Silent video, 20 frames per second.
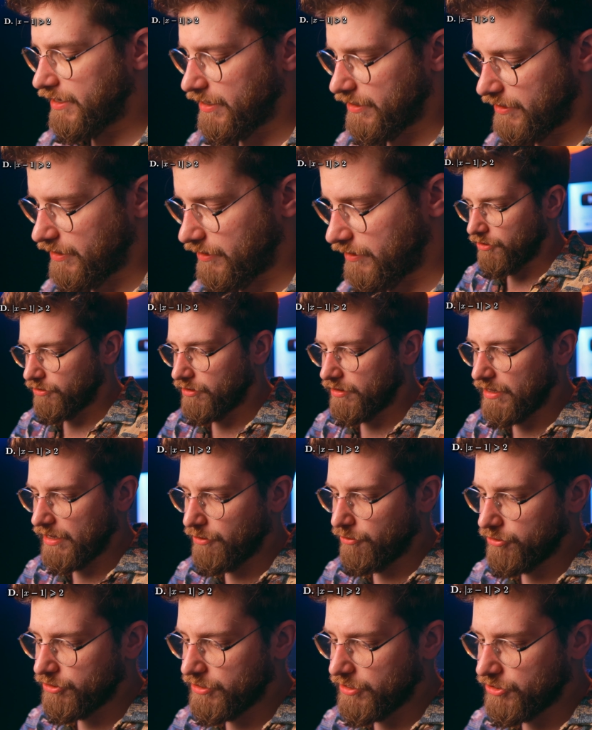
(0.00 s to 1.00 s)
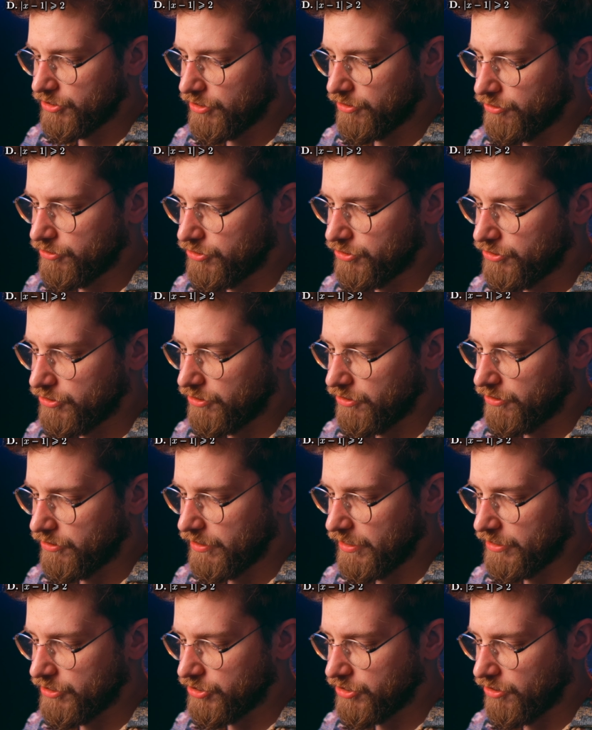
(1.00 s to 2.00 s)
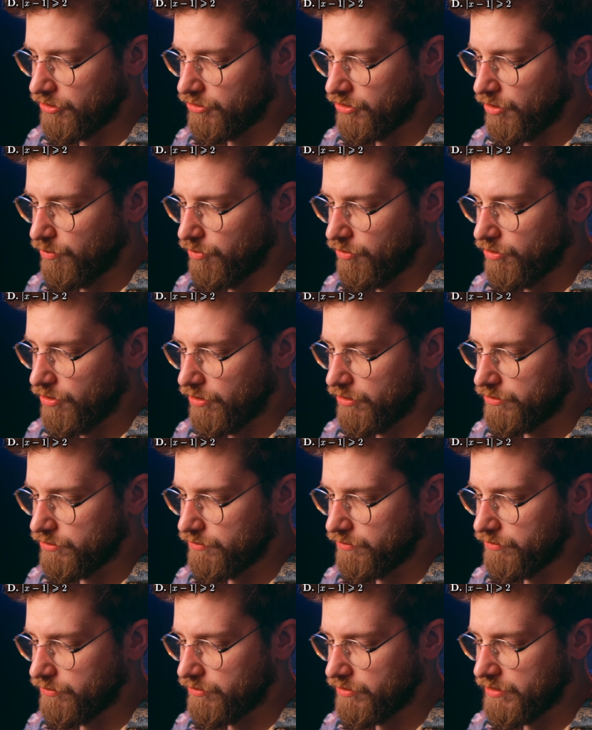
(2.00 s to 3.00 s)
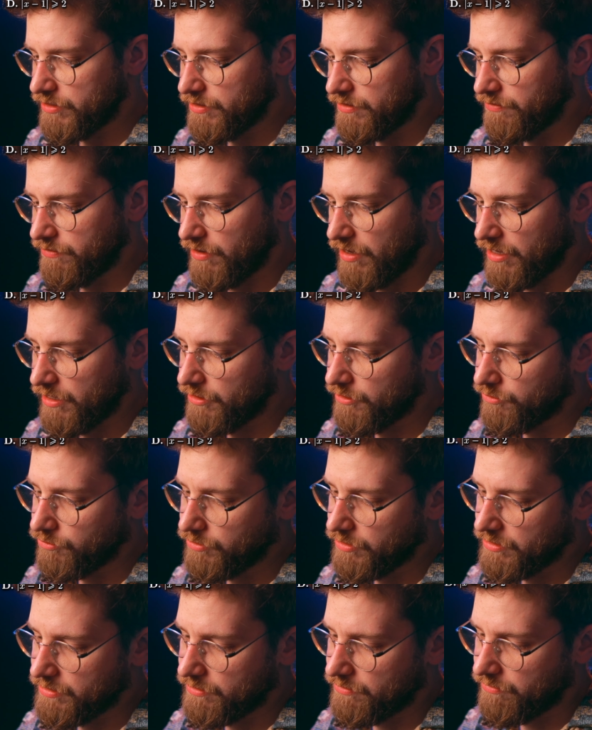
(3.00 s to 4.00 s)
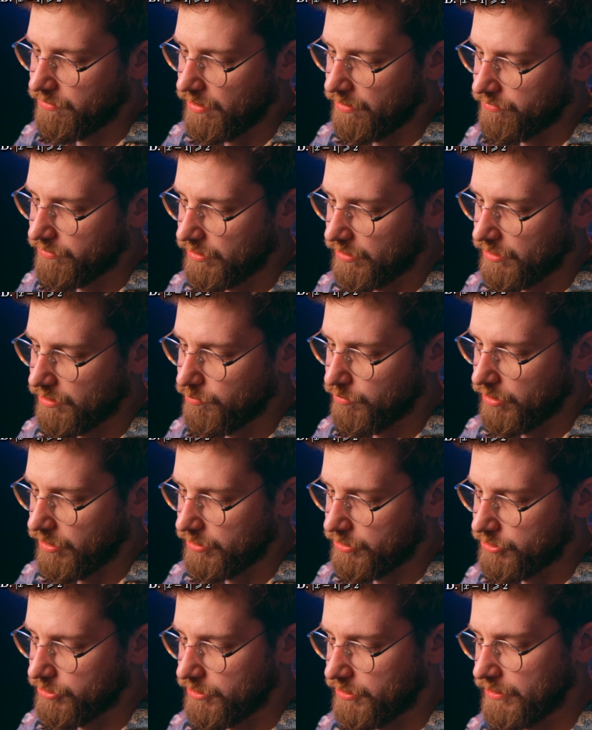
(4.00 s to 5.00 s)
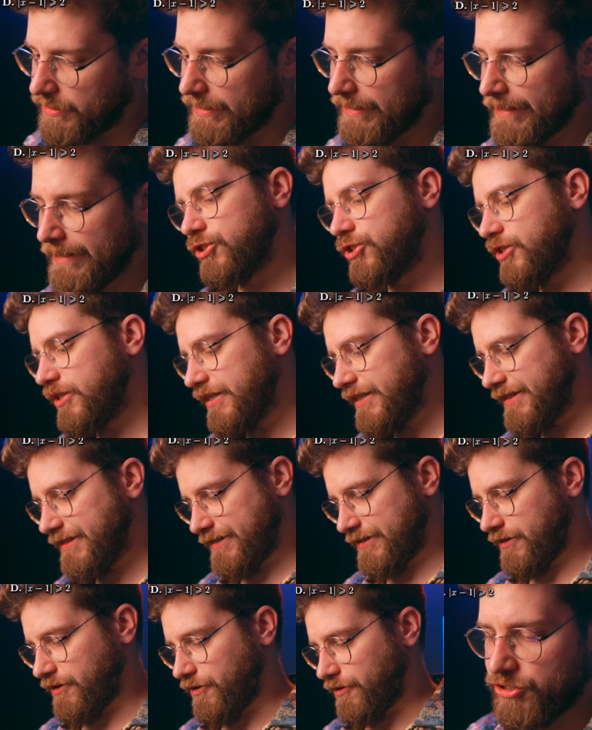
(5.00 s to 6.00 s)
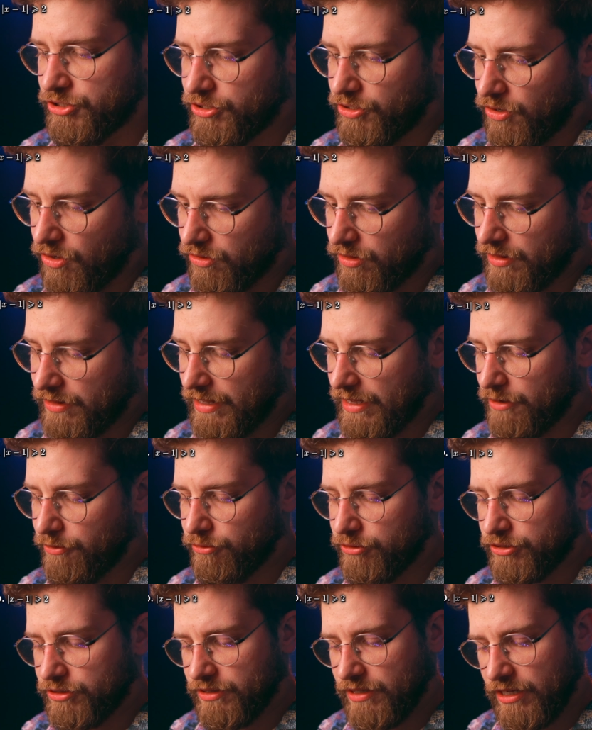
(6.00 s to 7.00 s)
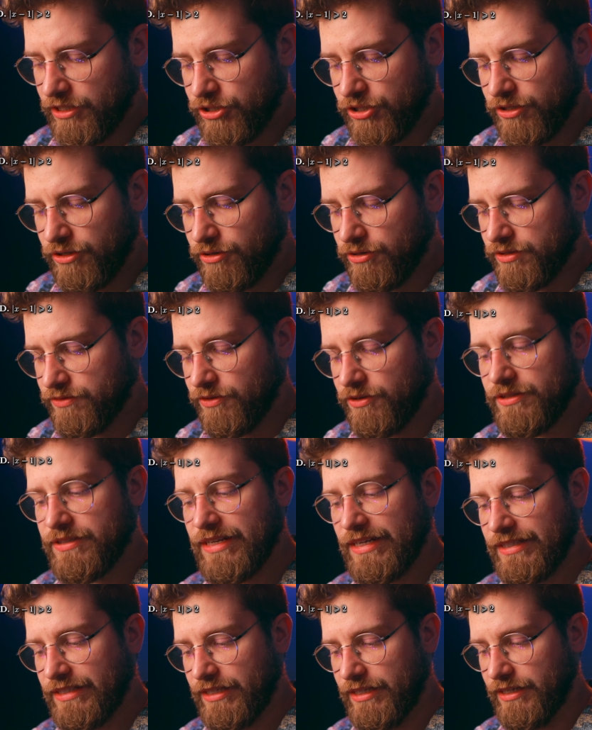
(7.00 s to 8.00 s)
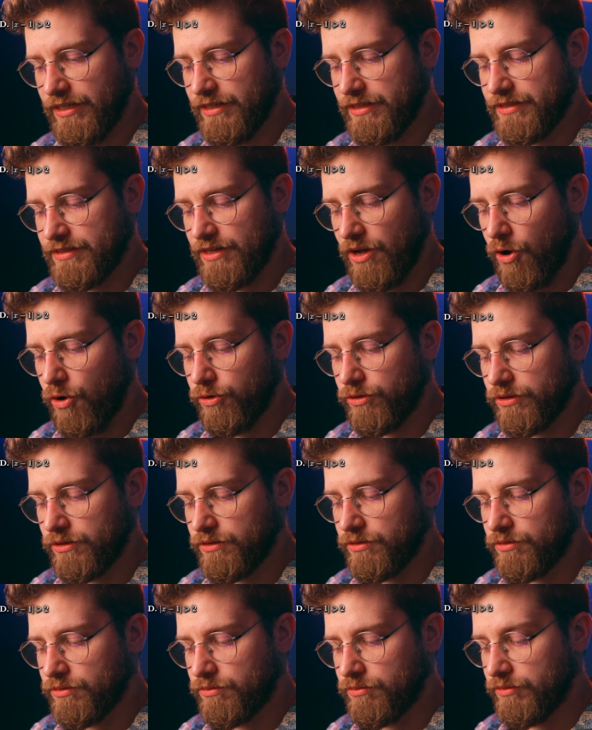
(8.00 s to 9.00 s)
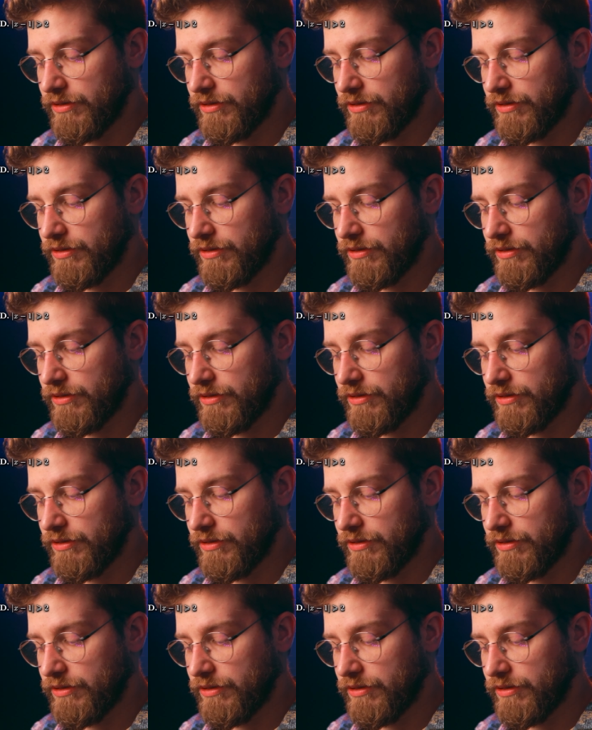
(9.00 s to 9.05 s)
1. Odległość naszego środeczka od obu końców tu jest 2 i tu jest 2 w takim razie. Czyli co? Czyli odległość naszych rozwiązań x od